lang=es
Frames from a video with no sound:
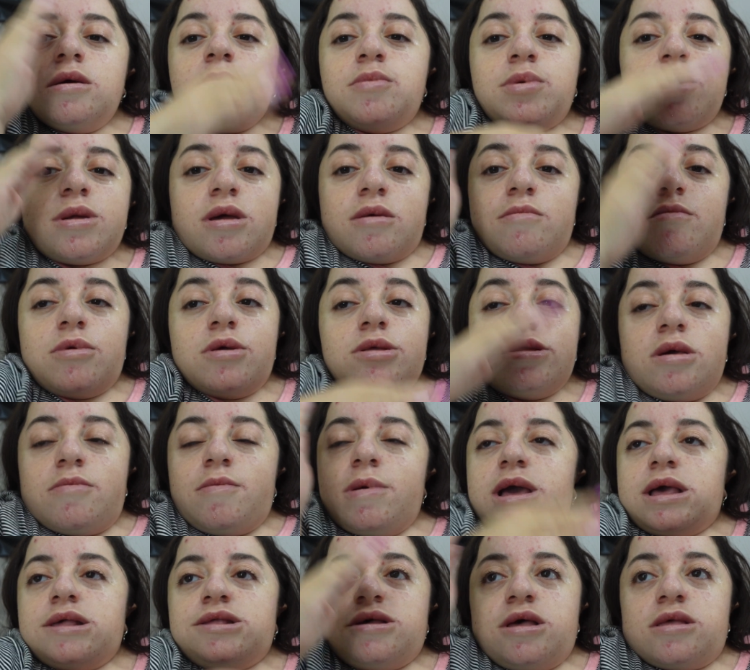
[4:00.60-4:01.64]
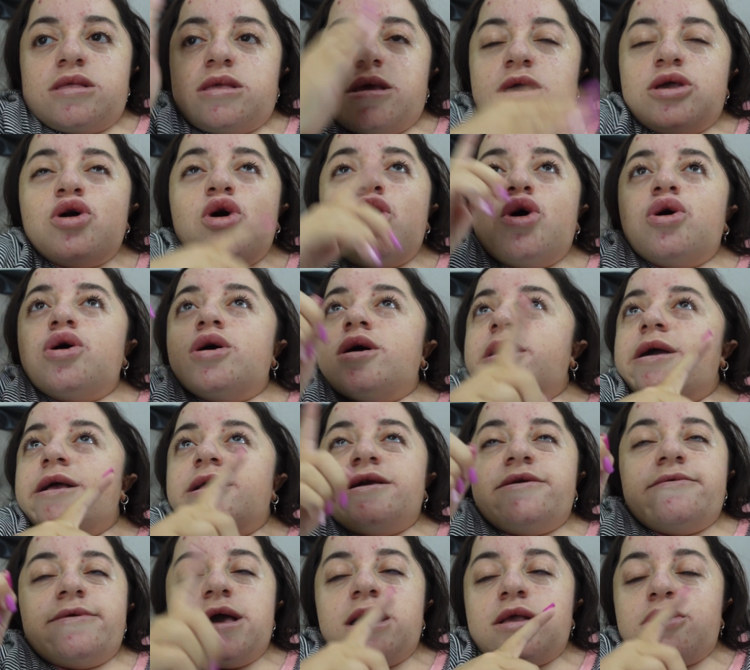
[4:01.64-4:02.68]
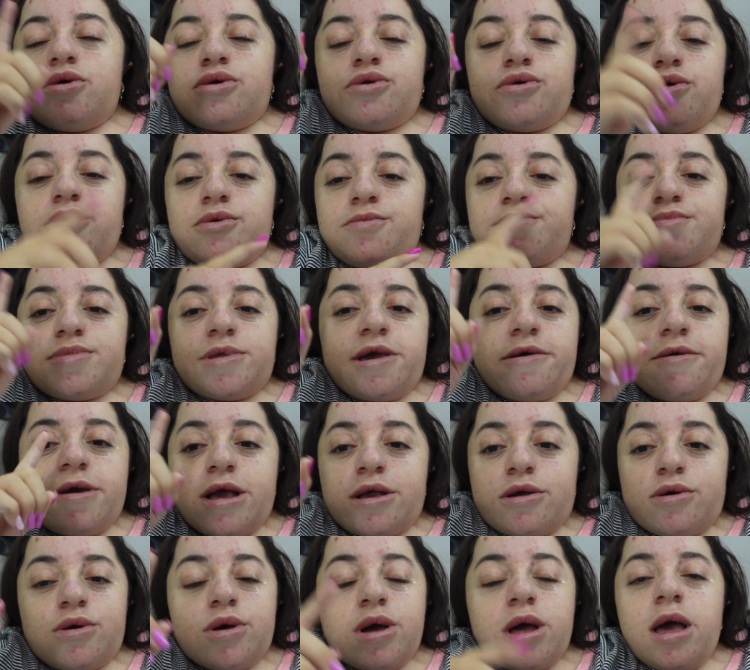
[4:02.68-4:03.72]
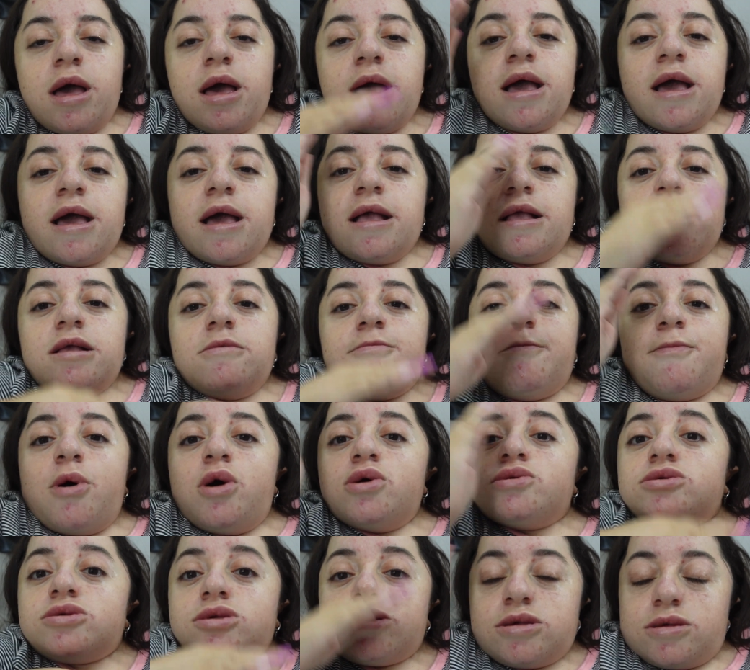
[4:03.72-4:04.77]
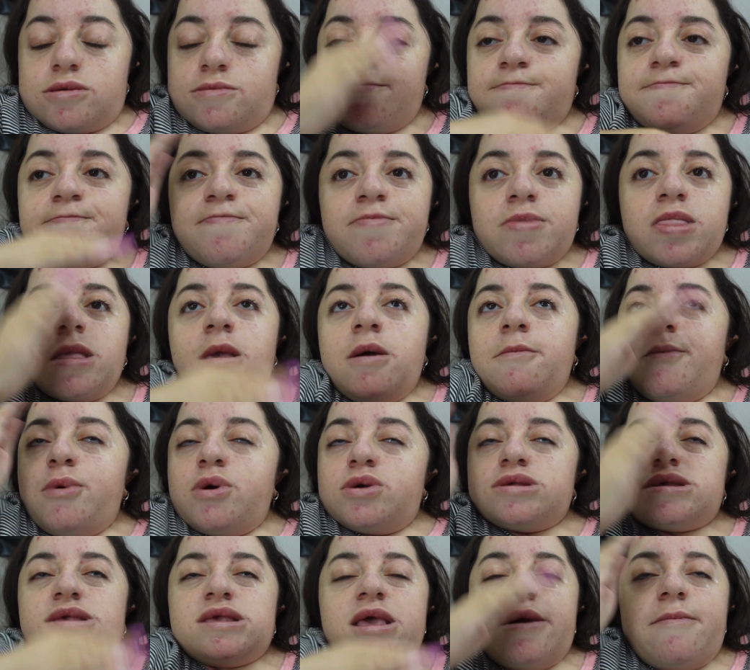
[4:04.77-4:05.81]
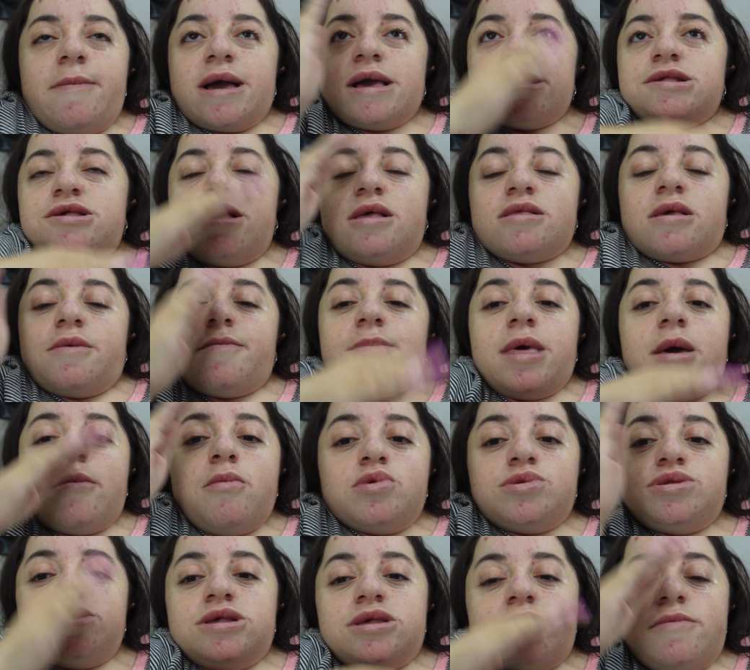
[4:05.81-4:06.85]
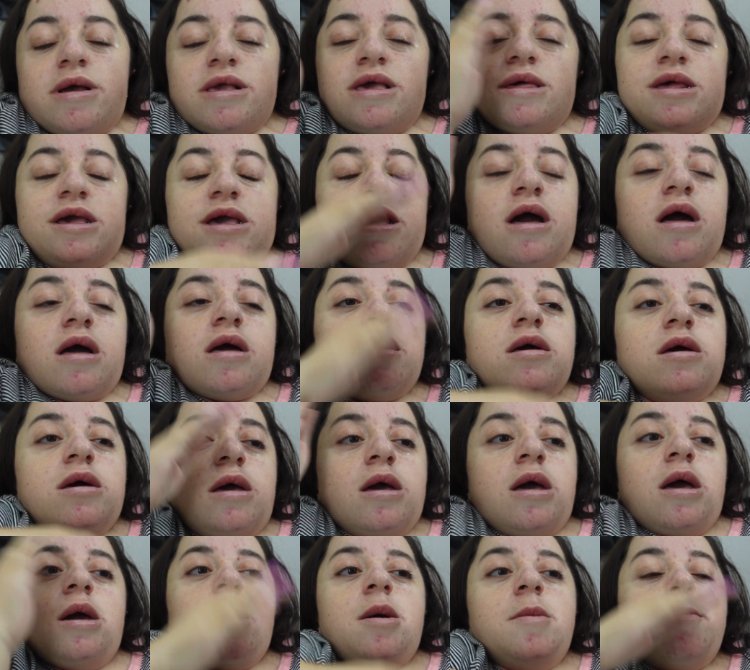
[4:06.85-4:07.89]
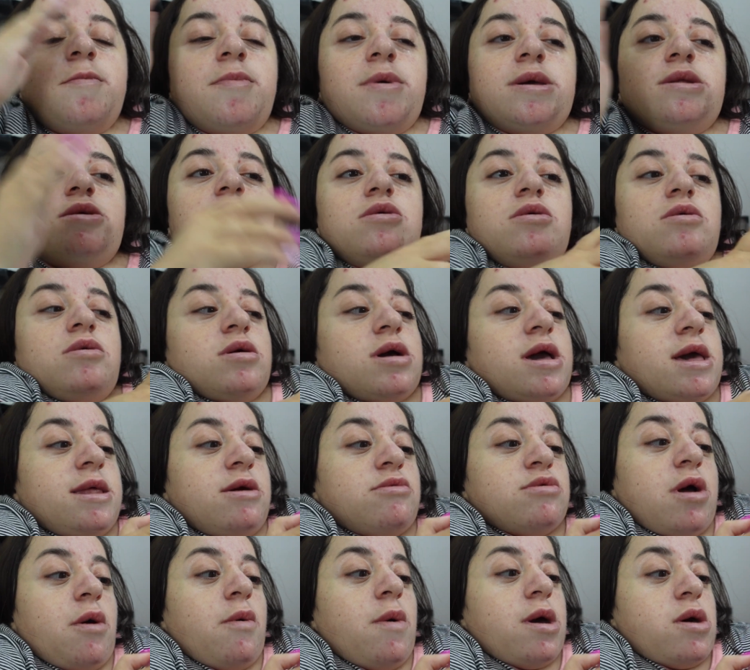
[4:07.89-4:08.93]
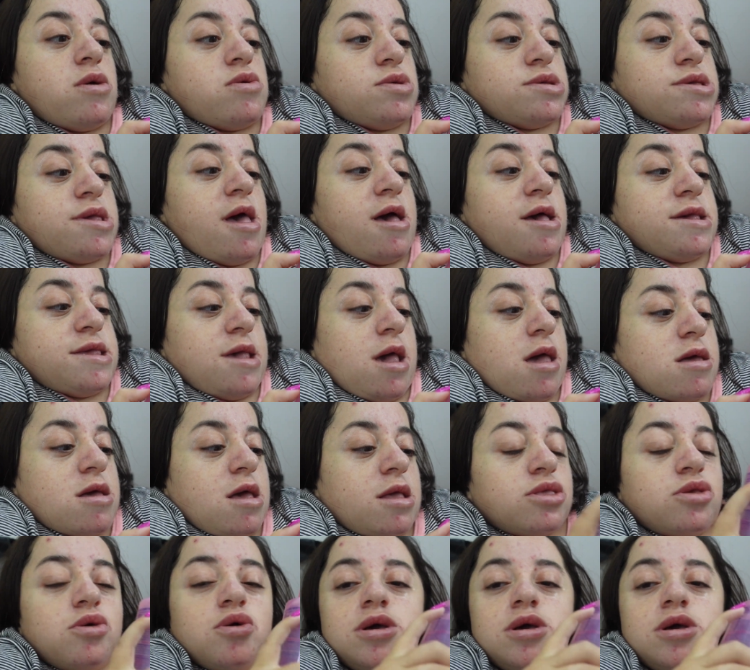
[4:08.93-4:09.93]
Por ejemplo, el desmaquillante. No, el Nivea no, no. Nivea no. El Pons. Pons desmaquillante me da muchísima alergia. Pero quería una agua de rosas hace rato